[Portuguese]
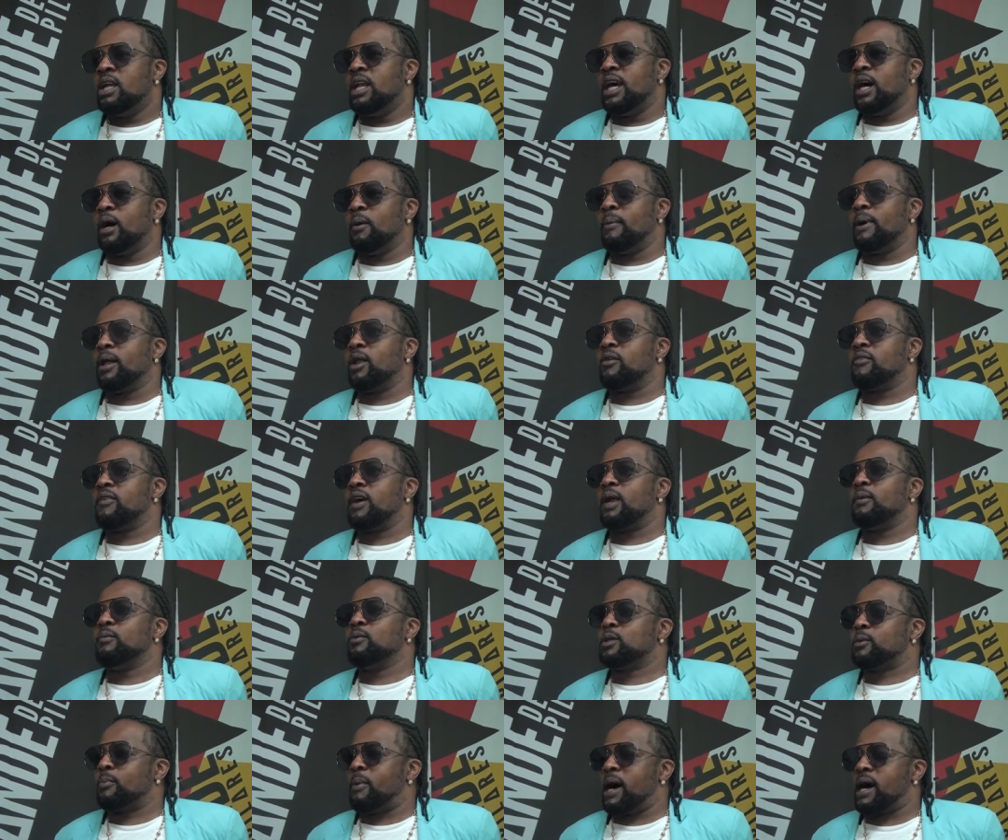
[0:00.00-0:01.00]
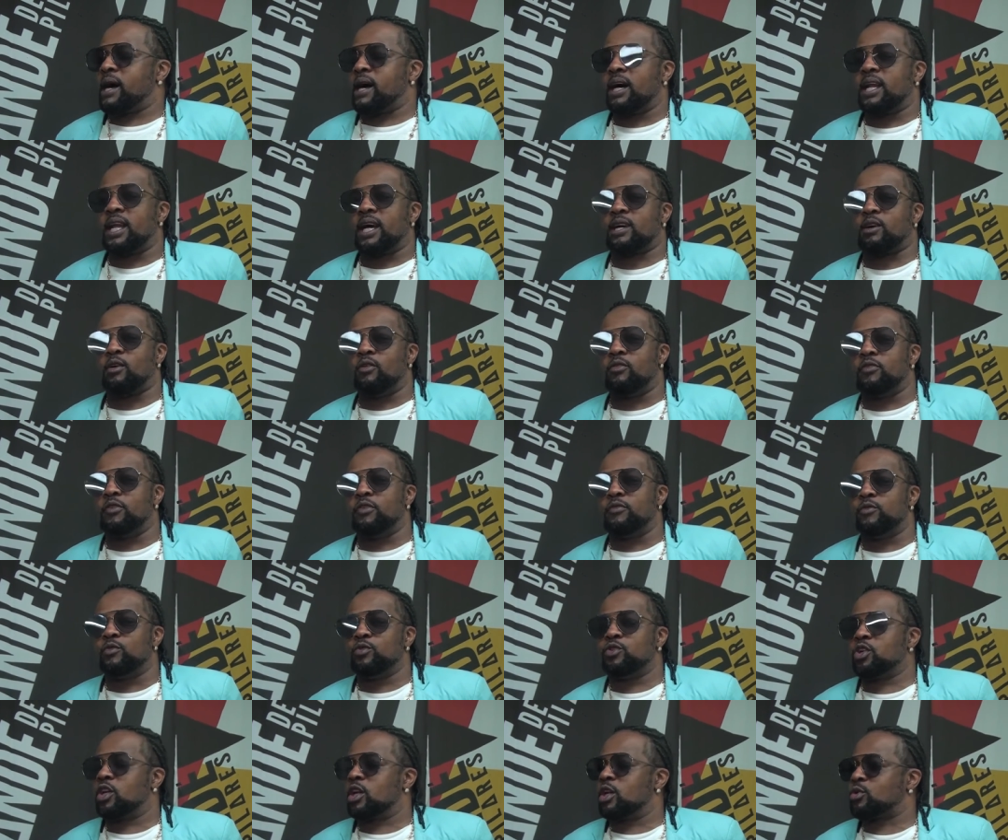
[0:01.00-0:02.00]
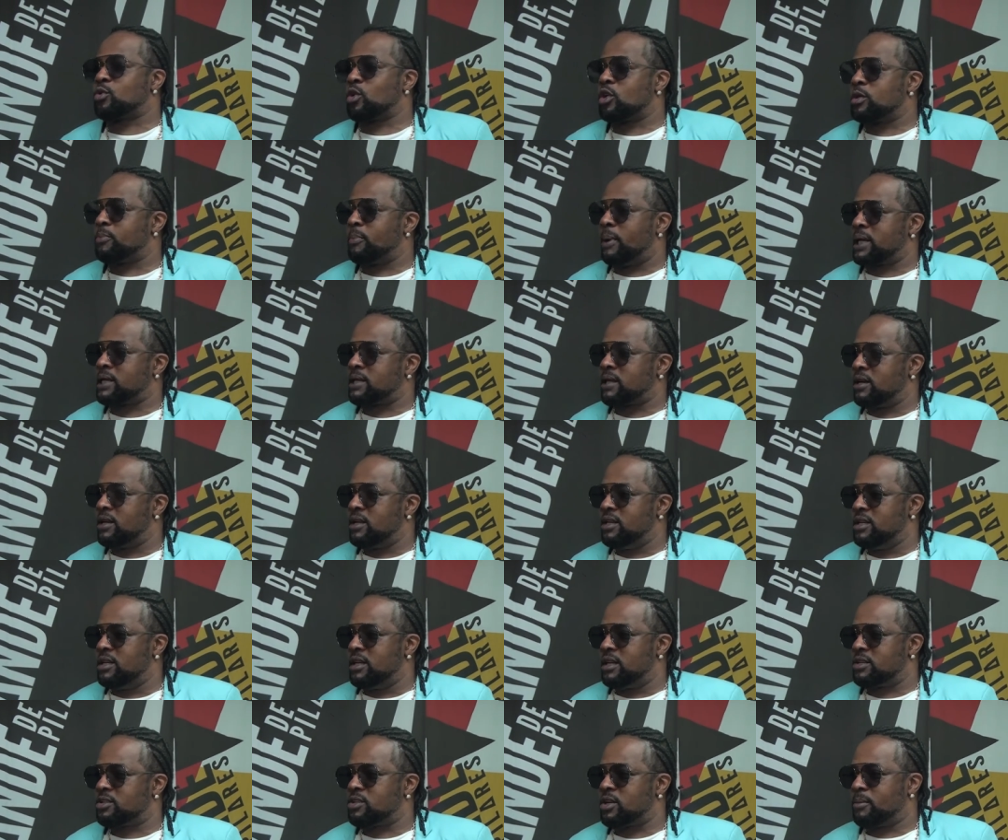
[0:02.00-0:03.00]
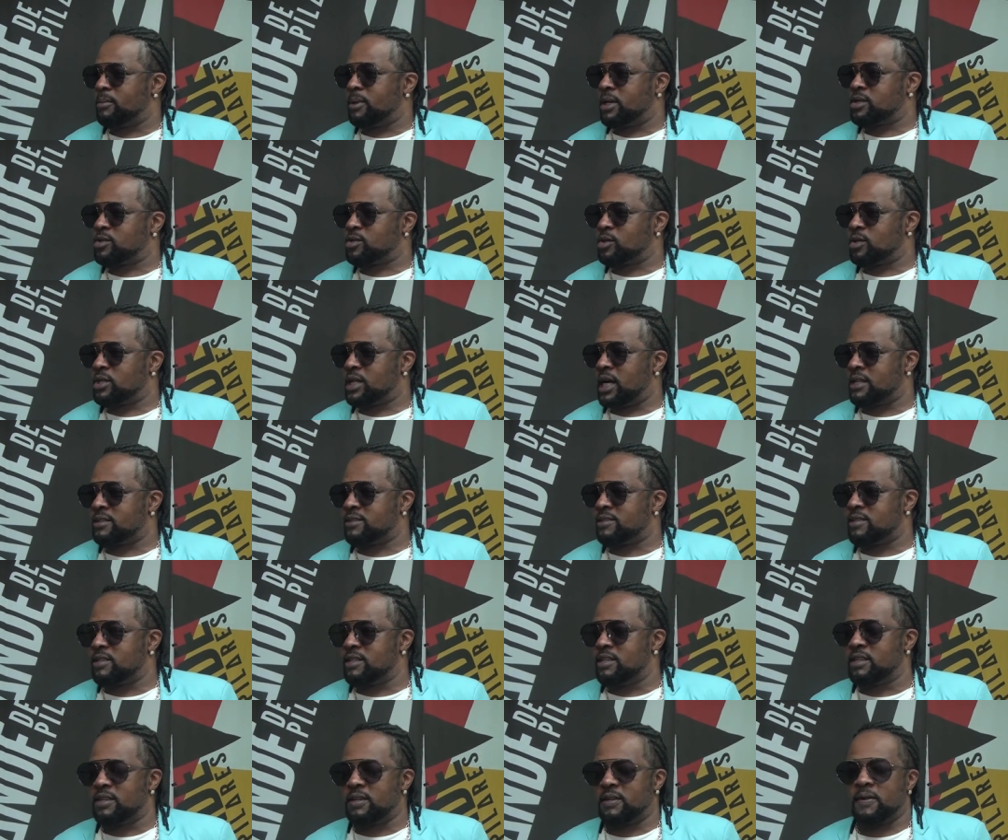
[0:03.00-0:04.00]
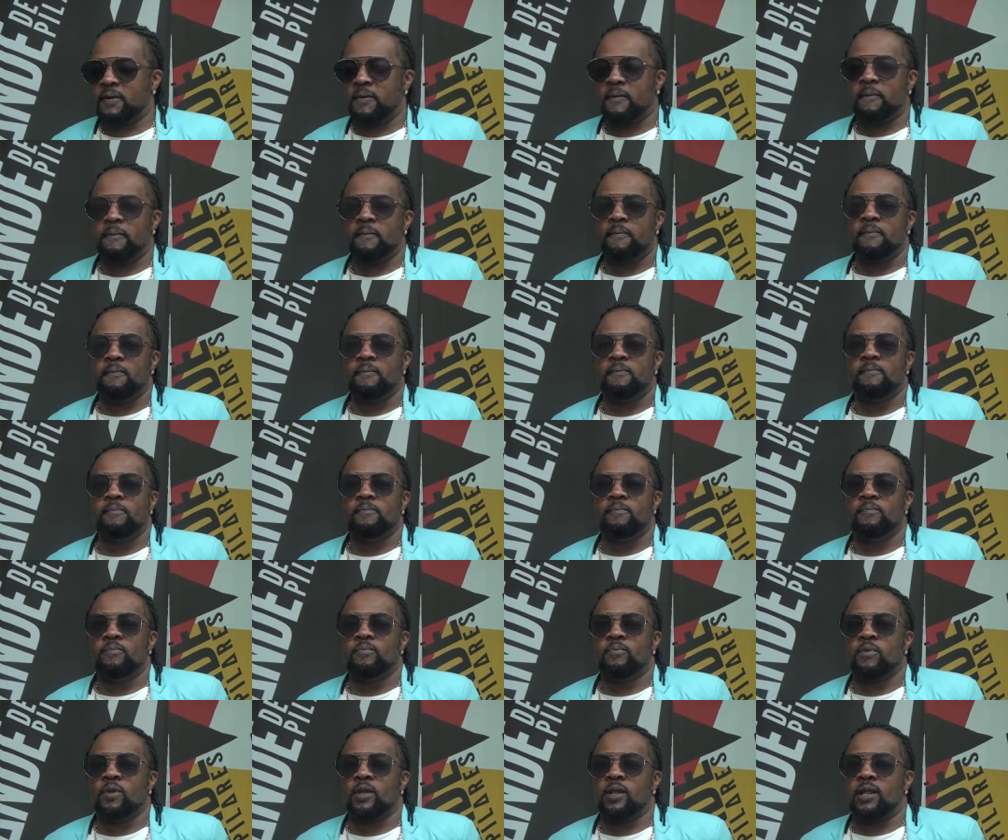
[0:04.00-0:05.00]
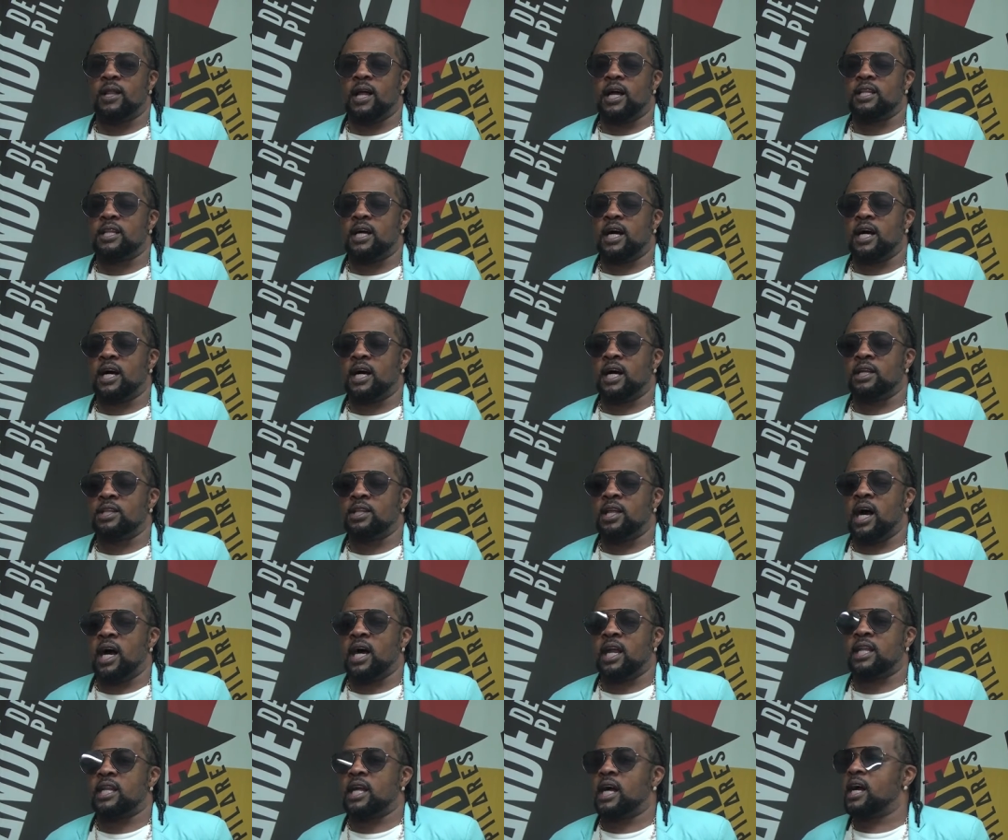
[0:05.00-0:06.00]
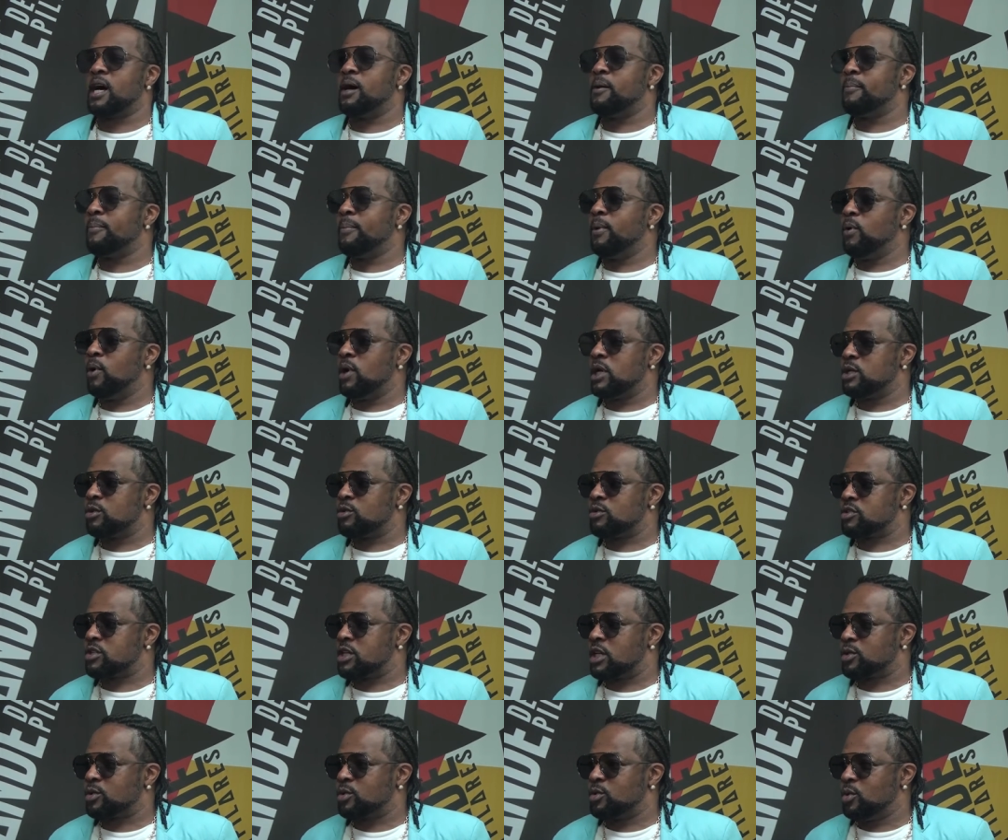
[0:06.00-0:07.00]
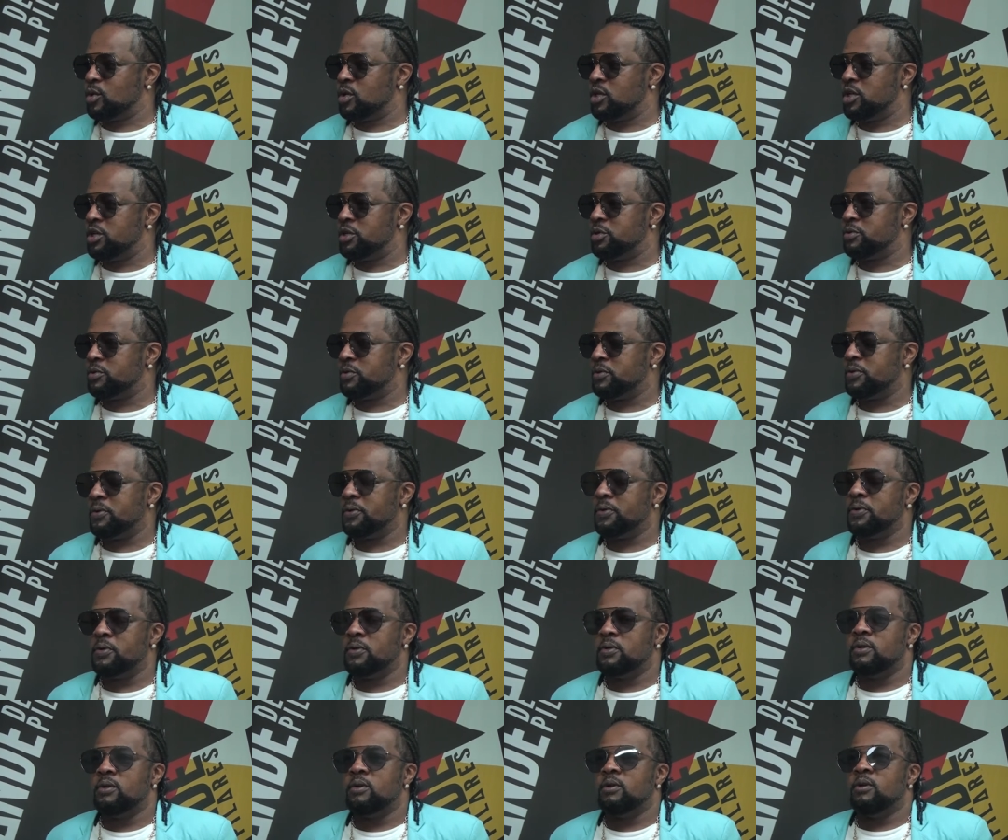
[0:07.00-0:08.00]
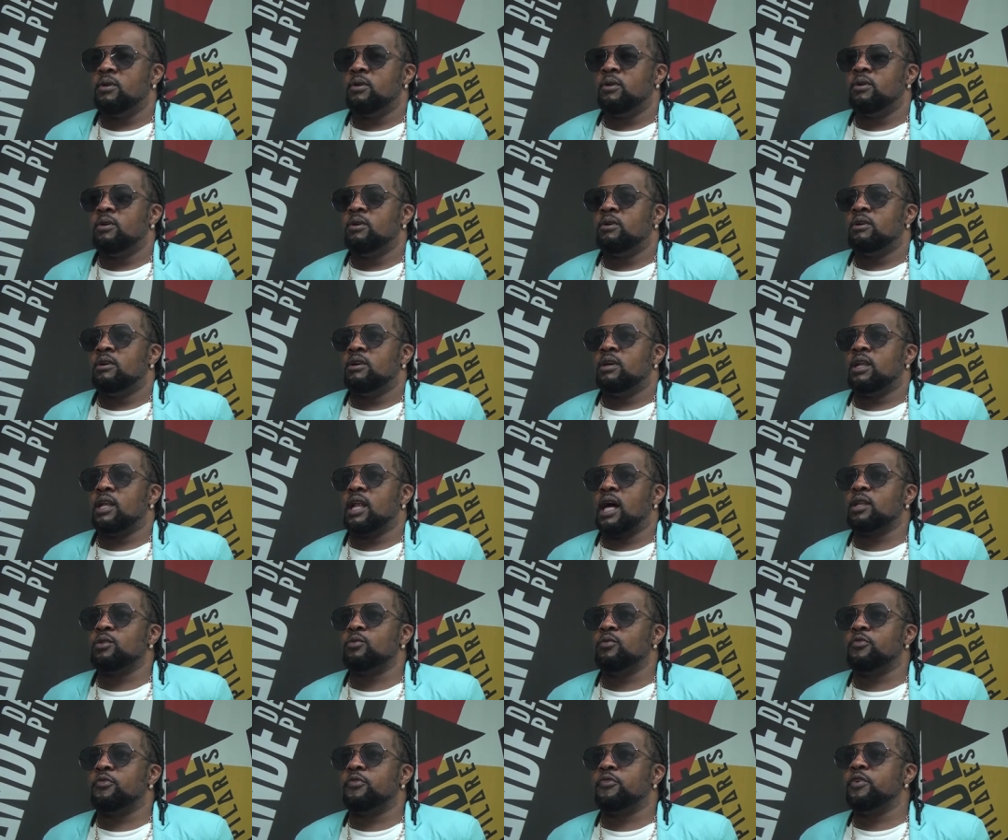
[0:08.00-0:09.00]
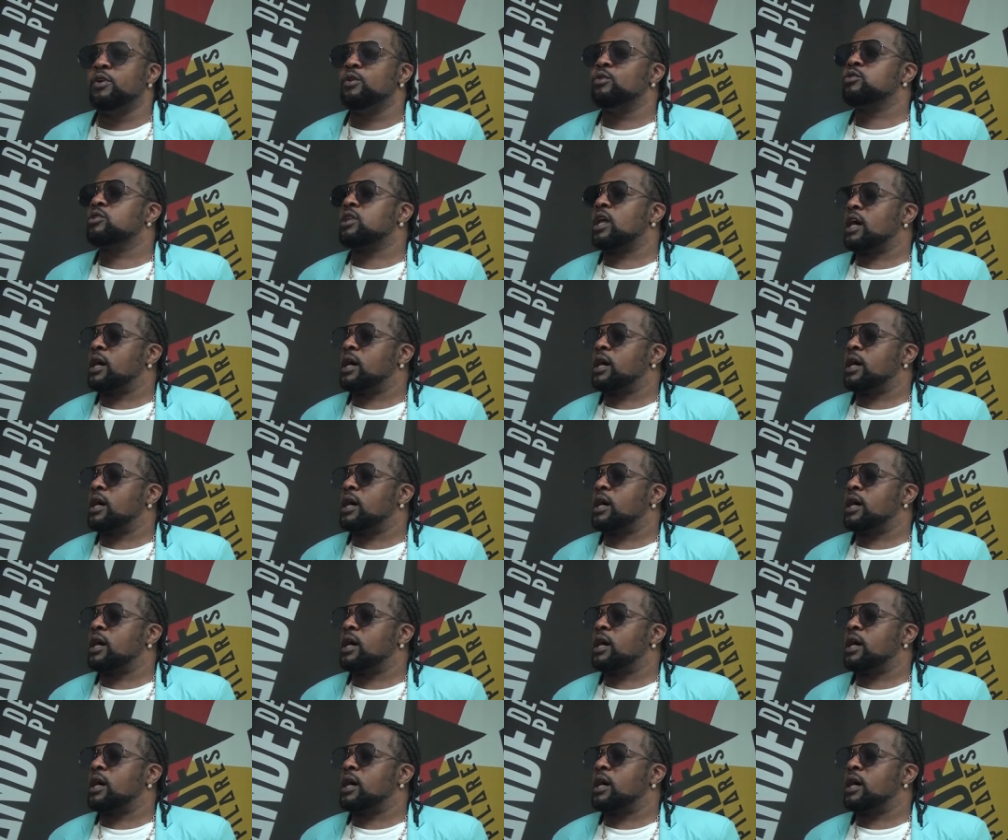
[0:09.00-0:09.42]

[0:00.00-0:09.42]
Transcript: É uma novela muito bacana que eu vivo um diretor de bateria chamado Seu Darcy, lá da, da área da Gamboa, ali no centro do Rio, lá do Filhos da